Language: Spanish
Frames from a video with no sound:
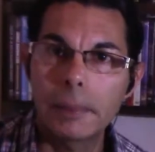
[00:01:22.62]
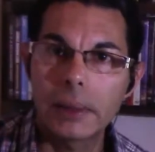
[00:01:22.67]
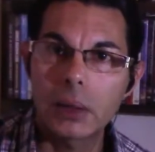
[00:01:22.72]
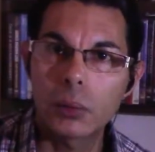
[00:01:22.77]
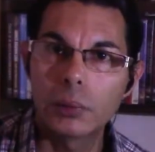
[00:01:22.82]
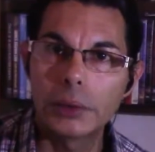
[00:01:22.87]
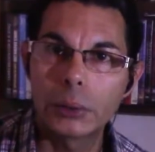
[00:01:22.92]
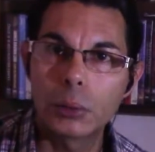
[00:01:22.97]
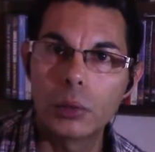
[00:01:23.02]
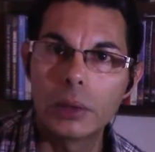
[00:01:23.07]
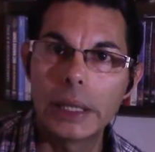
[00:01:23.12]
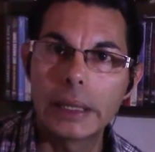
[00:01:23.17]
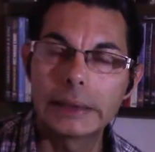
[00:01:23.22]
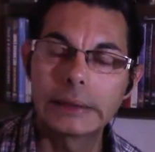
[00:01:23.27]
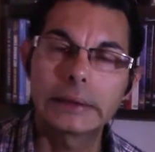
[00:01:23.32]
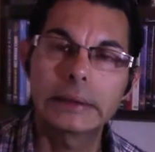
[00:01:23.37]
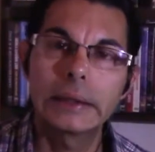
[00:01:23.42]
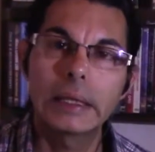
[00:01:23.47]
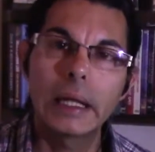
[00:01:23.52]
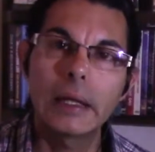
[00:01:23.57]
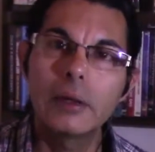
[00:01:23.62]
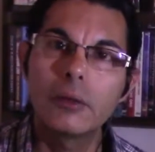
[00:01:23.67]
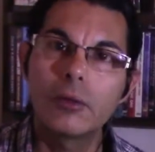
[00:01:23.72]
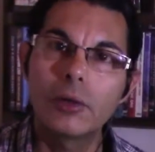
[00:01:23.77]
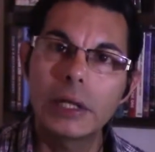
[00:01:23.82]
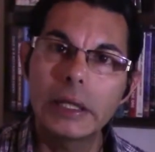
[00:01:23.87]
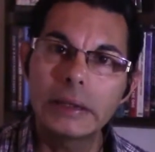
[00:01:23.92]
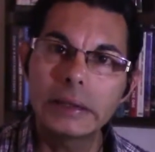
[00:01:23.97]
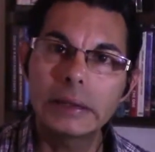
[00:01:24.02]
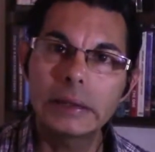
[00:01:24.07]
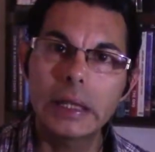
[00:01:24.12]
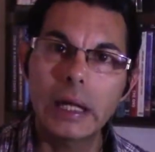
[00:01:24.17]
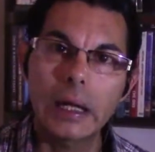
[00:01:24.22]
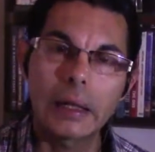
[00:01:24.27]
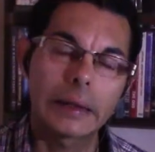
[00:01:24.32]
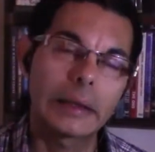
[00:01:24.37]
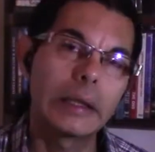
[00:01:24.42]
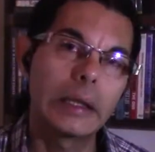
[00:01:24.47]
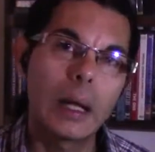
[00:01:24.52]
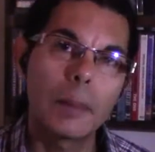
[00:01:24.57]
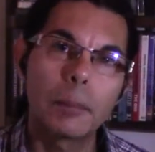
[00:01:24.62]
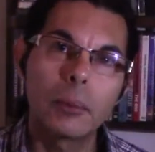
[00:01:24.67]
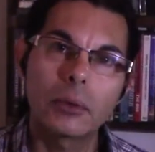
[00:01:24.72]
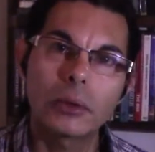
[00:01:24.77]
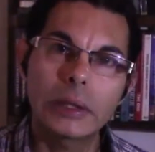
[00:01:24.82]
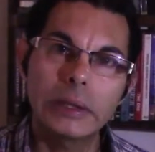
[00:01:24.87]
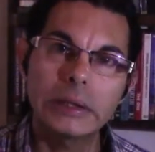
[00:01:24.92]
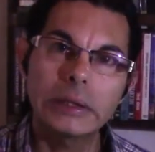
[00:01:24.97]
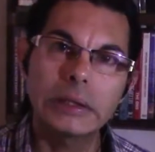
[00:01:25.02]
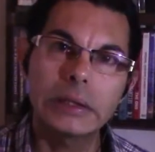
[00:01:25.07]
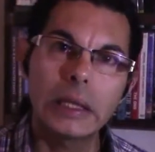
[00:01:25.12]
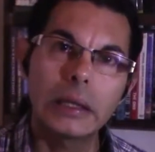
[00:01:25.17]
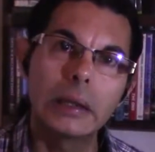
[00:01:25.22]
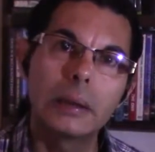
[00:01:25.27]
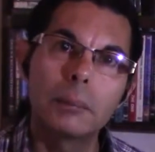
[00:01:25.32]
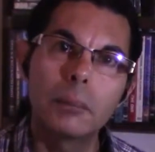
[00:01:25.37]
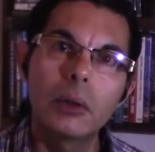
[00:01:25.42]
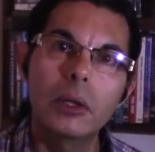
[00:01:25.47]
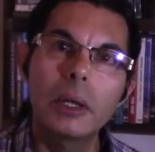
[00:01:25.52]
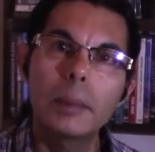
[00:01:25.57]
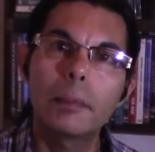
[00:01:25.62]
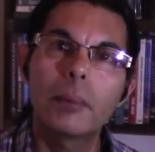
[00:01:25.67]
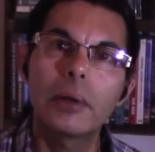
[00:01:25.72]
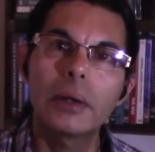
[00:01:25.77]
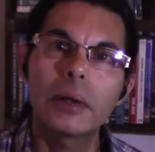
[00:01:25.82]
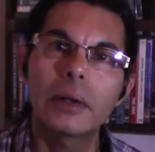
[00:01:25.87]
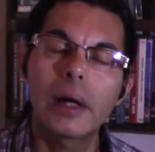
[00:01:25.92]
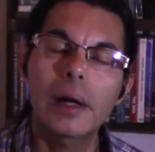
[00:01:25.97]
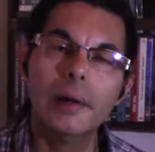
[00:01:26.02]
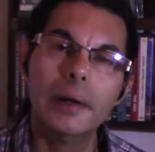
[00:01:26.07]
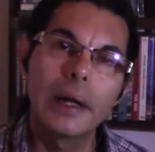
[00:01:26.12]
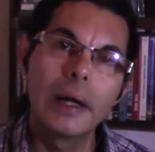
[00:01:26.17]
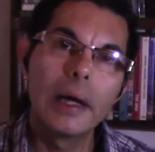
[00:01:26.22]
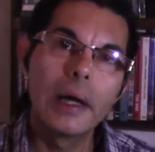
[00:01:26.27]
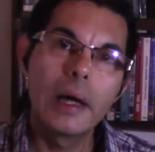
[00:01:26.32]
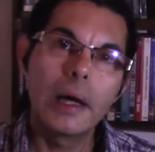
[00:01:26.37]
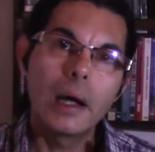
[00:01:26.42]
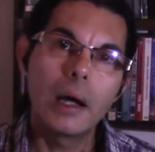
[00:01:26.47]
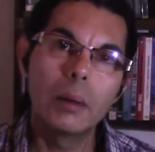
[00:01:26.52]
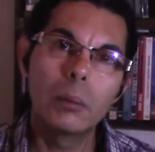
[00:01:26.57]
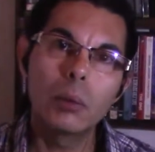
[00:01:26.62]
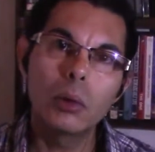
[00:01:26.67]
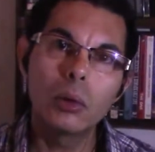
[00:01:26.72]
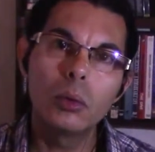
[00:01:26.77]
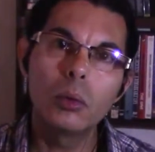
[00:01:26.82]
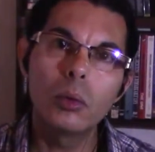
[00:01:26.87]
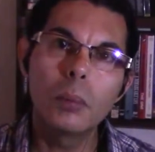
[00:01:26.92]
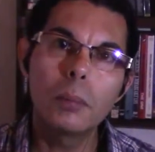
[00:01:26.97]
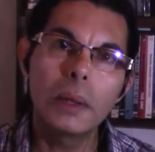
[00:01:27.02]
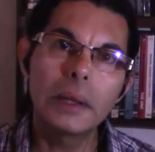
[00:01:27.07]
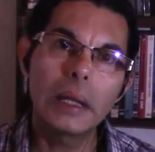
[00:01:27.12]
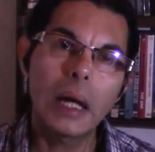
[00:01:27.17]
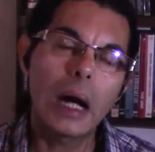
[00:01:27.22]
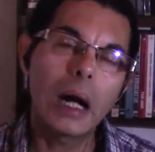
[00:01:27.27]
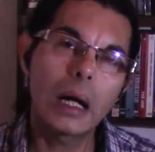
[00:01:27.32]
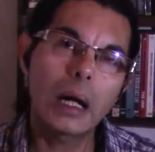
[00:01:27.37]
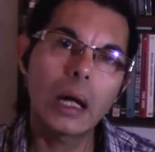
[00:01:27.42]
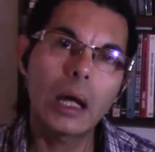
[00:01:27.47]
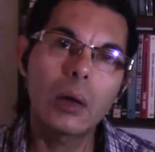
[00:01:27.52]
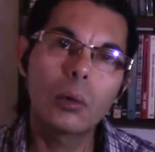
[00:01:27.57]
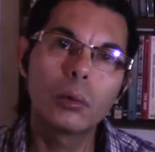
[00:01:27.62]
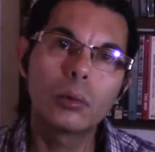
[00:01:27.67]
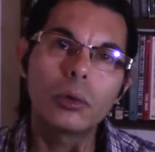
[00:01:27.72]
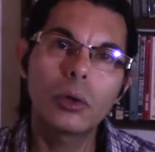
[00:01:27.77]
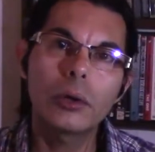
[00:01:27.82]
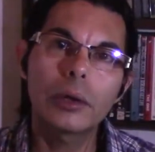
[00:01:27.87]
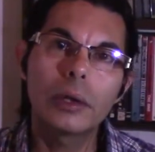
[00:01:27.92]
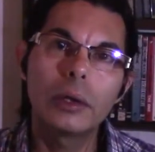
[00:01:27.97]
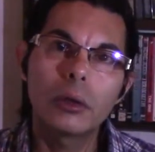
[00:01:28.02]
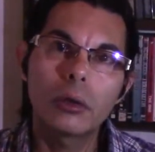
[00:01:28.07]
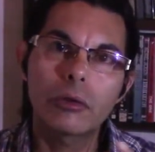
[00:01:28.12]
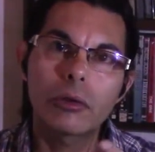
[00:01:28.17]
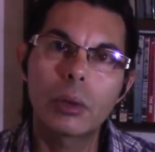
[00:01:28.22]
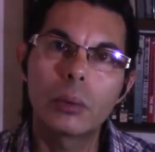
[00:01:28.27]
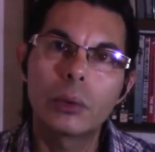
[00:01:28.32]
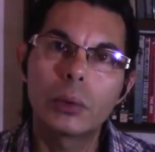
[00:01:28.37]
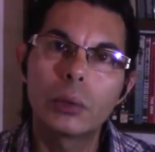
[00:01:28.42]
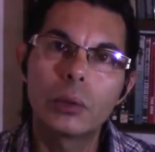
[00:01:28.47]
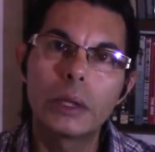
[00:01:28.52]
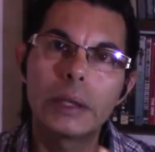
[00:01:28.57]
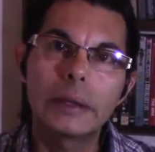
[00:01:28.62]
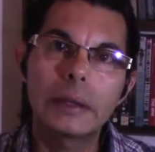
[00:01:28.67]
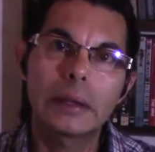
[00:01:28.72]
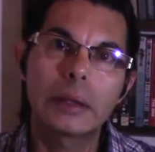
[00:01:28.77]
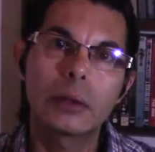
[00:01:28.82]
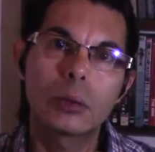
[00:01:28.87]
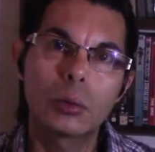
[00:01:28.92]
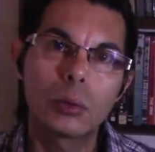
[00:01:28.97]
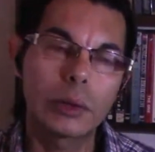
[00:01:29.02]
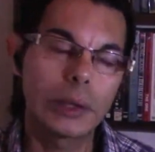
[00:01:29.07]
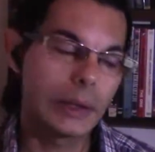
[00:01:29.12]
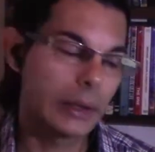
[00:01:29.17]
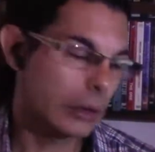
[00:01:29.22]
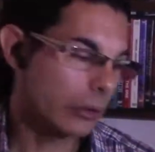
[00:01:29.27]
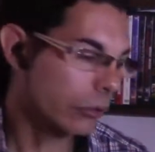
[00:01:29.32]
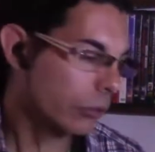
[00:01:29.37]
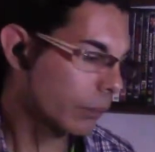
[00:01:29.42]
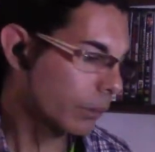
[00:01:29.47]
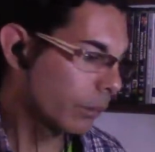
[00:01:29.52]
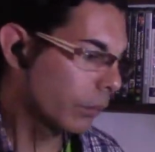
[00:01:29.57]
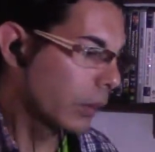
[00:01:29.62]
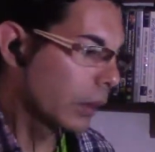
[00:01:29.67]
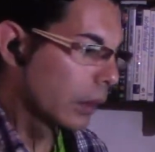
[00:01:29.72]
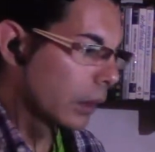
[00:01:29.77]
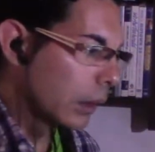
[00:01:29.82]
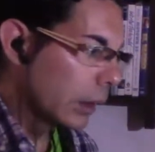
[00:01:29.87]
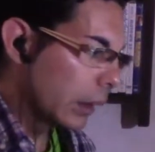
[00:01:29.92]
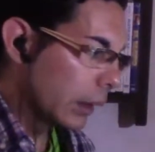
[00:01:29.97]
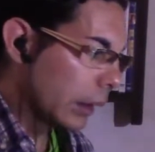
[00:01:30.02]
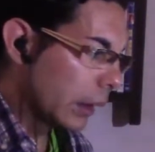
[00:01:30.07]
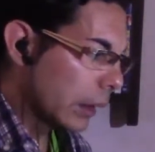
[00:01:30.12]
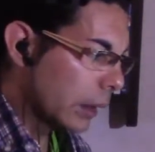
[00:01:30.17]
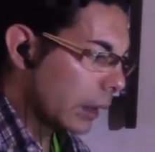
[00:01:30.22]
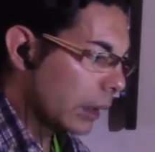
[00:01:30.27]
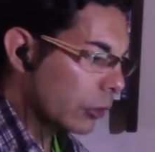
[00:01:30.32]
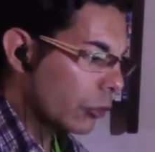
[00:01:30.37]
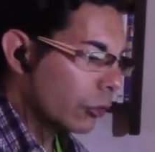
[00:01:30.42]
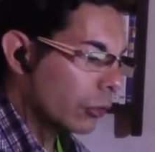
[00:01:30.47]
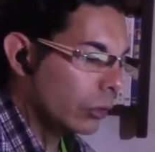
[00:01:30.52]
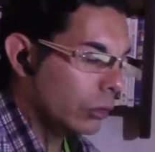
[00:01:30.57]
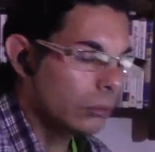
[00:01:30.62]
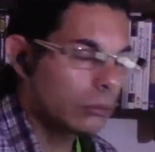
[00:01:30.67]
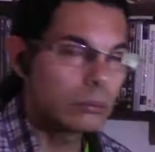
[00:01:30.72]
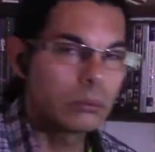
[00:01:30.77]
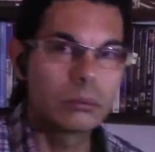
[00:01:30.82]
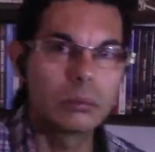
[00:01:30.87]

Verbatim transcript: para auriculares. La diferencia que la potencia vos le podés dar el volumen a cada uno de los auriculares que tú querés. En el caso,